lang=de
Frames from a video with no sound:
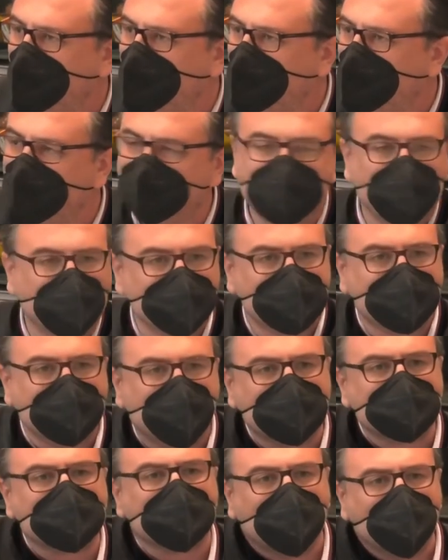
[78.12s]
Das haben sie
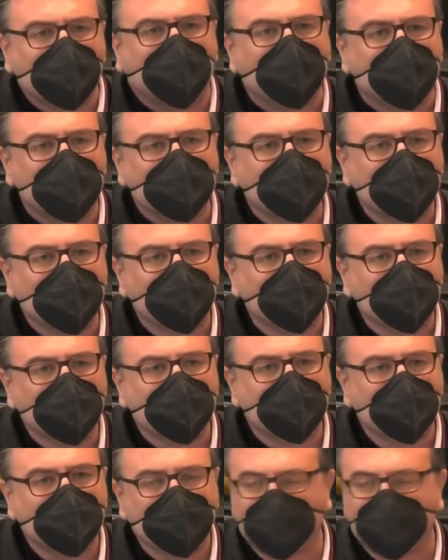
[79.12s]
jetzt gemacht, für